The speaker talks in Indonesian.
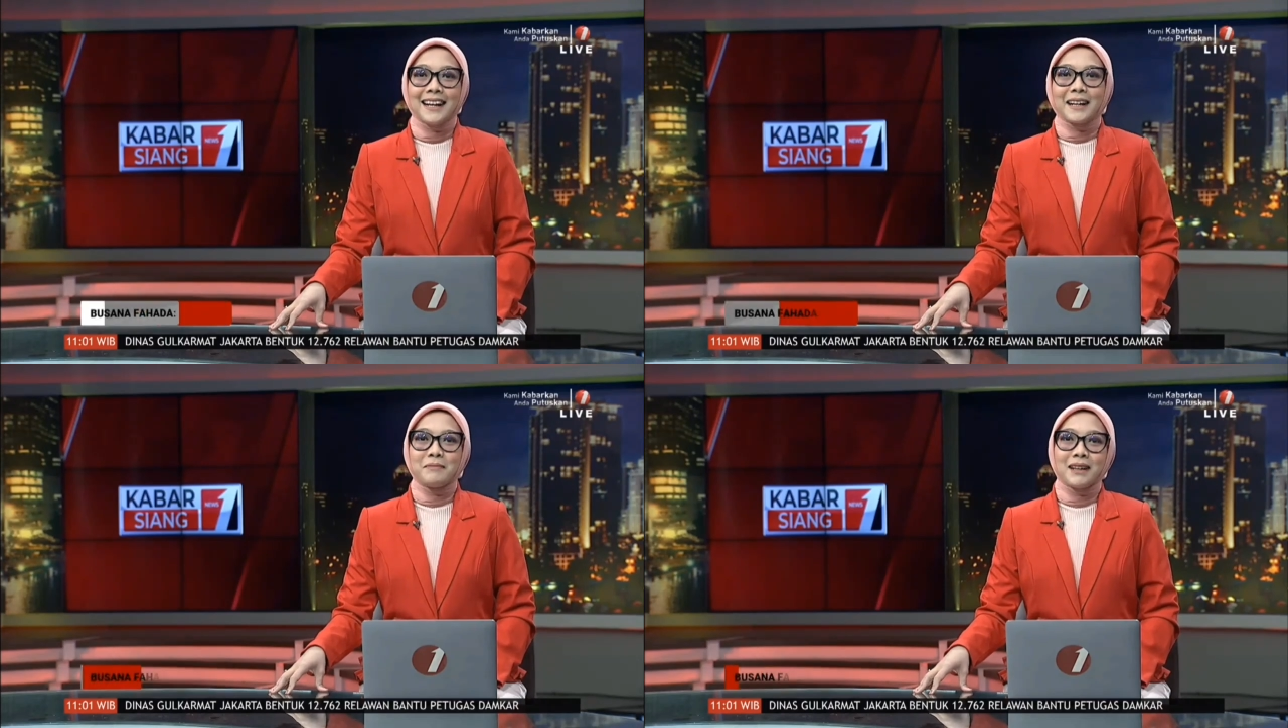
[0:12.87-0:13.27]

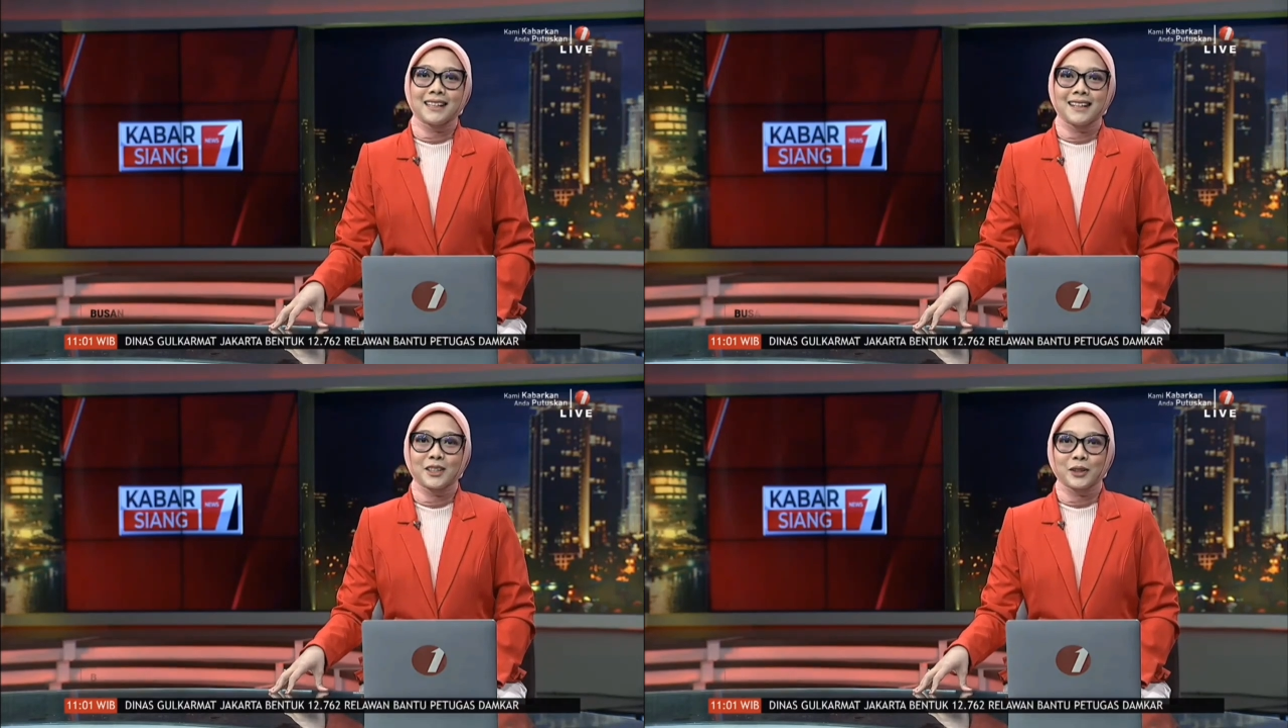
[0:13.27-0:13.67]
yang
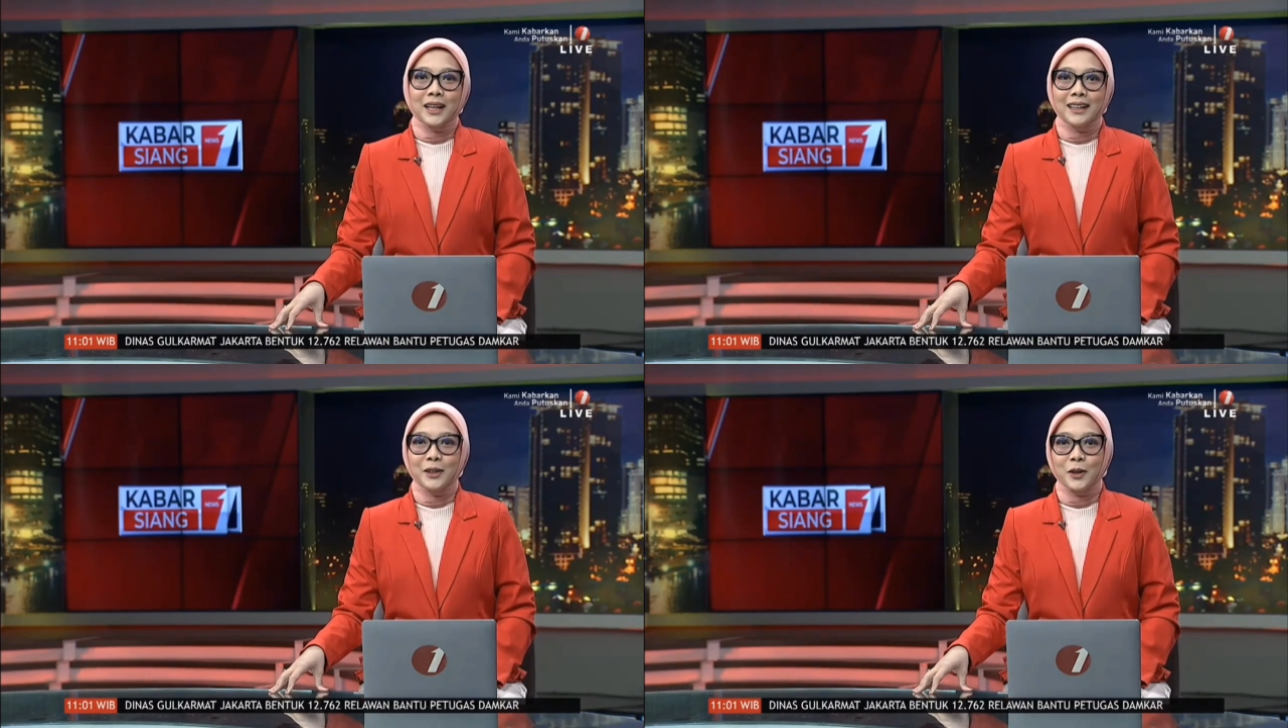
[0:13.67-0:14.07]
kembali
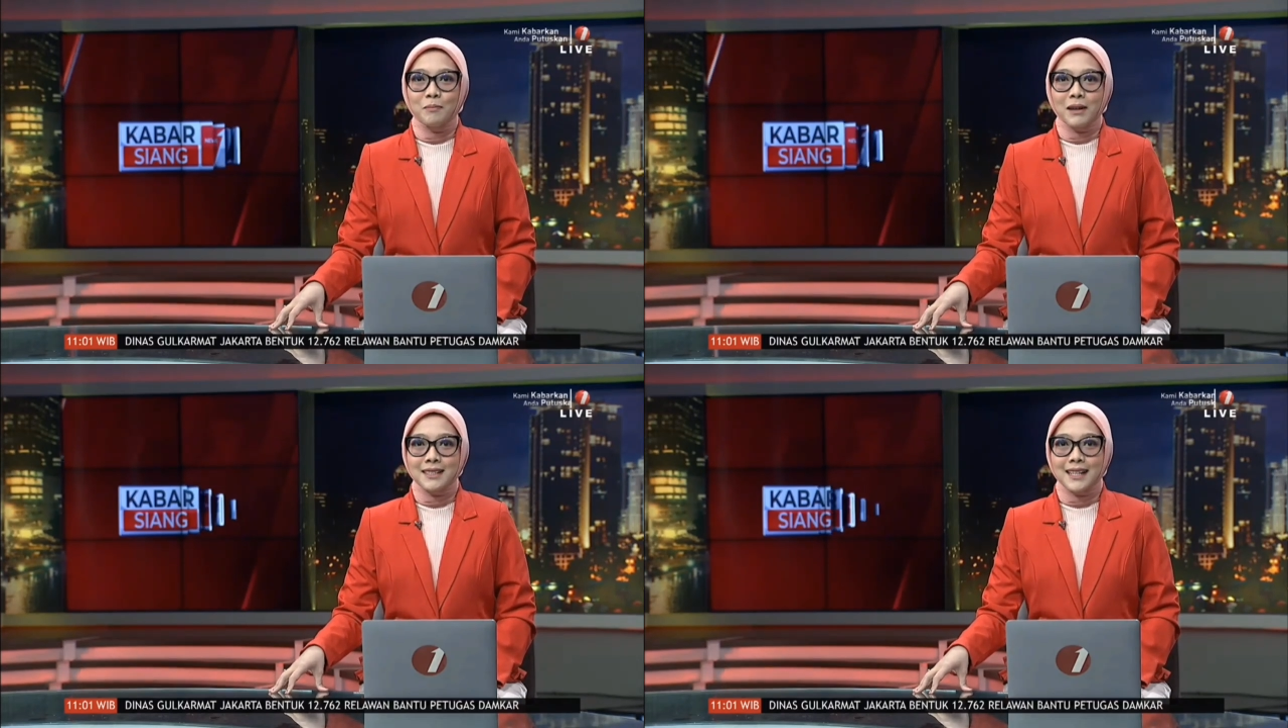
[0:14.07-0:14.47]
dilanjutkan di
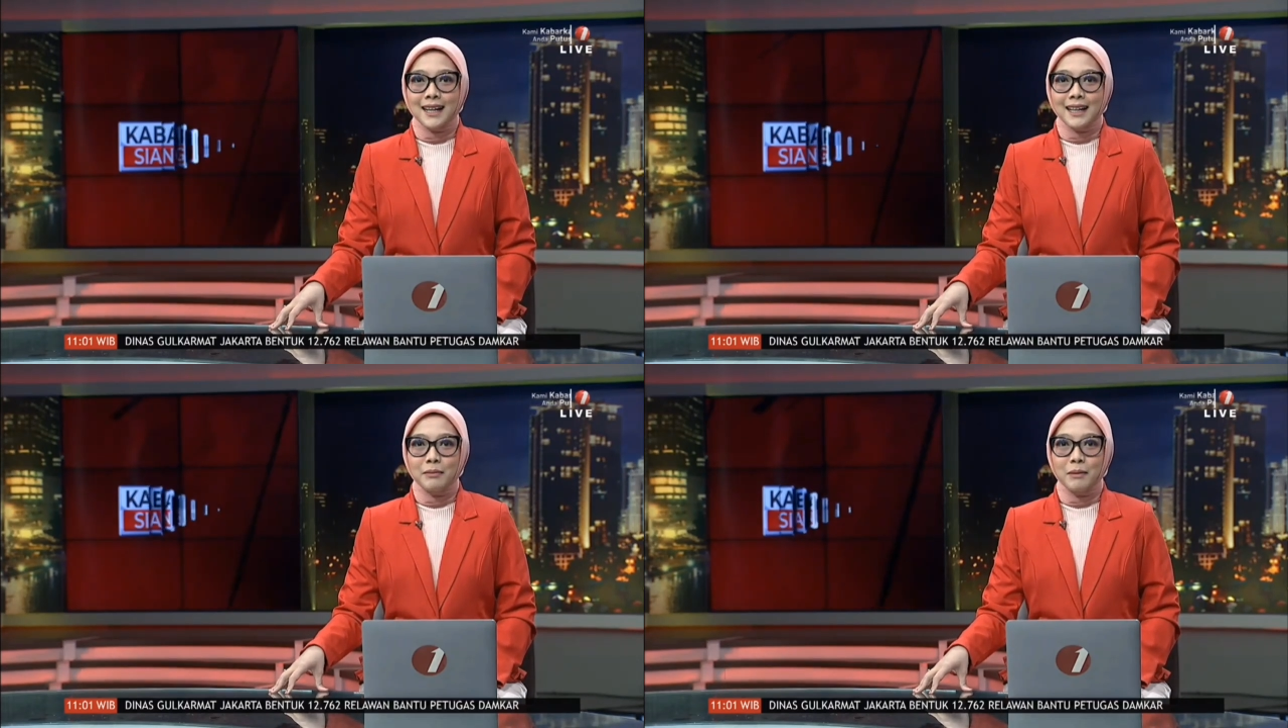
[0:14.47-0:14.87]
Kompleks
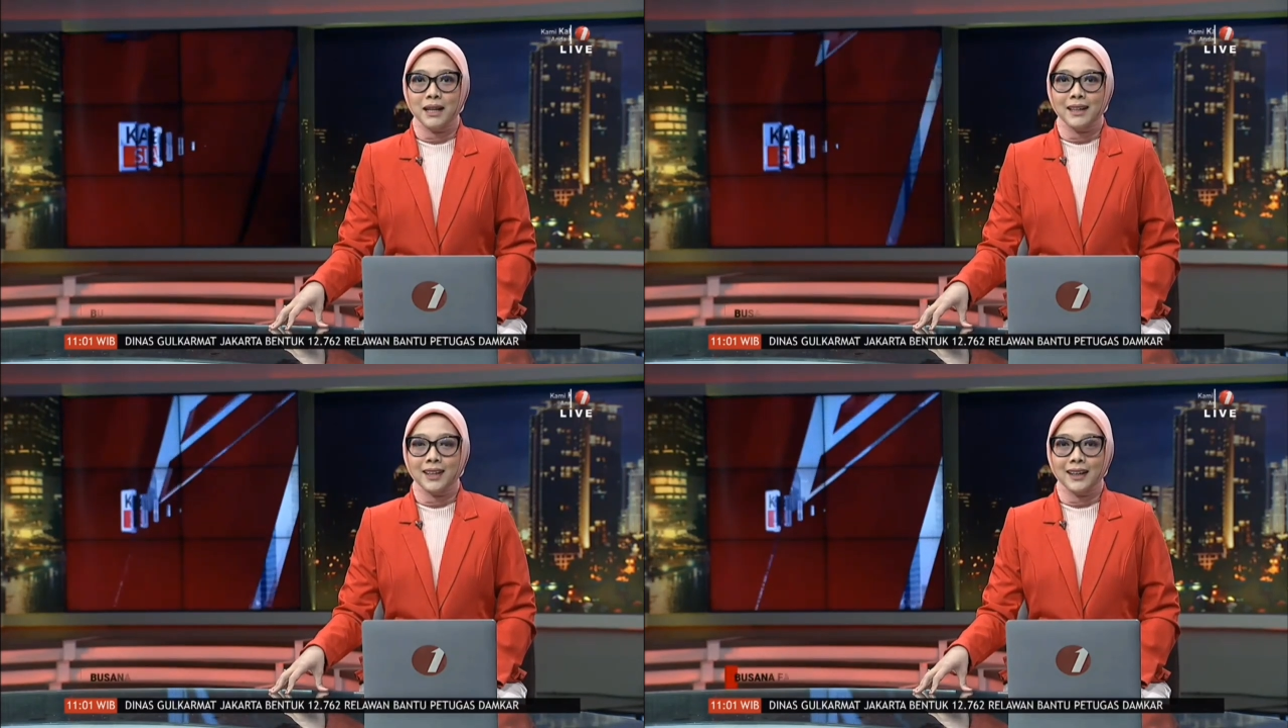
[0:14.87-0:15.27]
Akademi
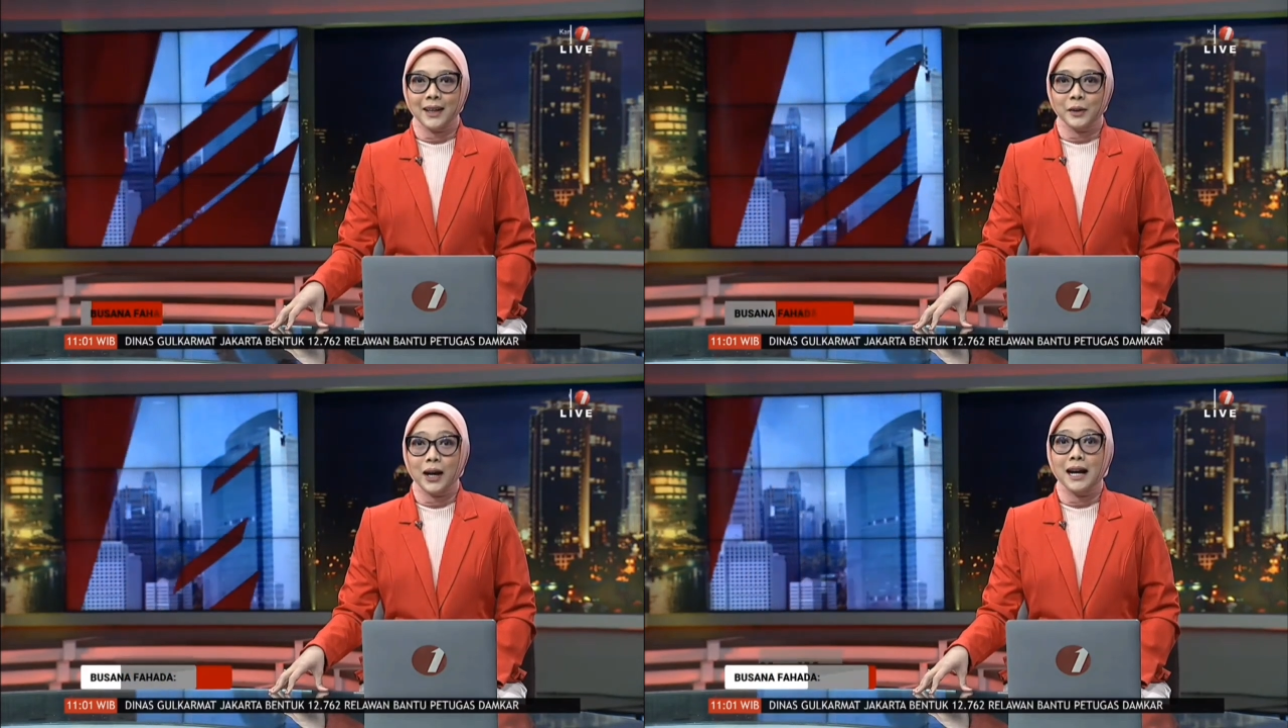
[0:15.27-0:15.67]
Militer atau